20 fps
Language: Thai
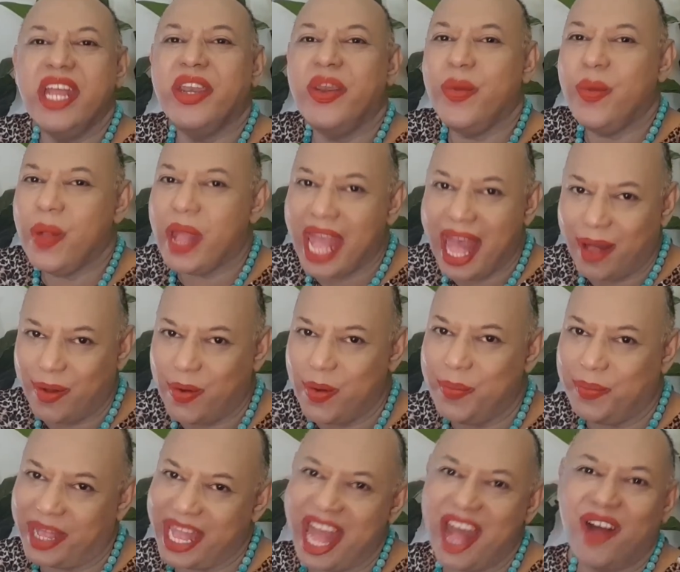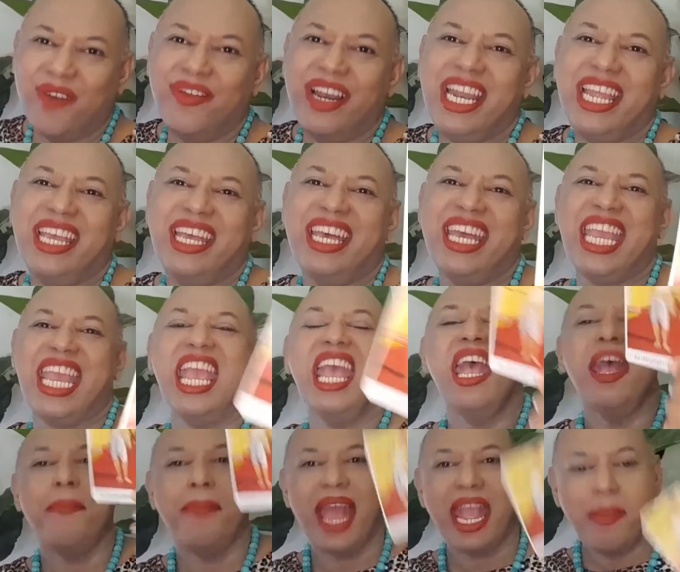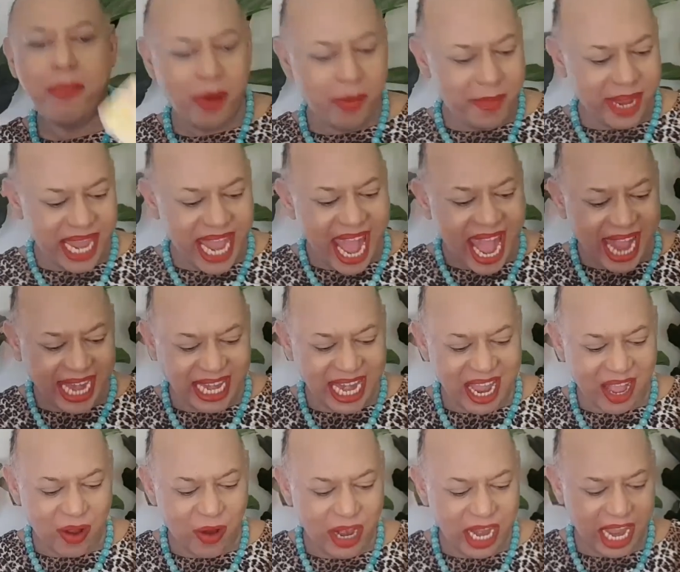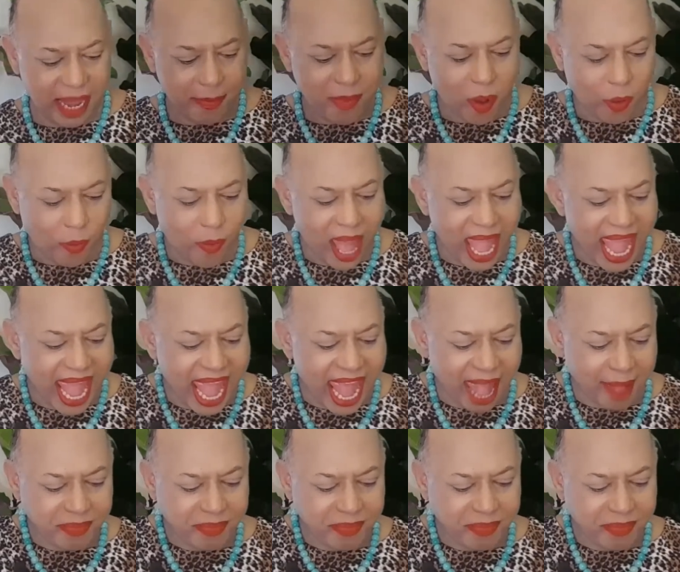นุ่งขาวห่มขาวมาเลยไพ่พรหมยานเนี่ยเขาเลยบอกว่า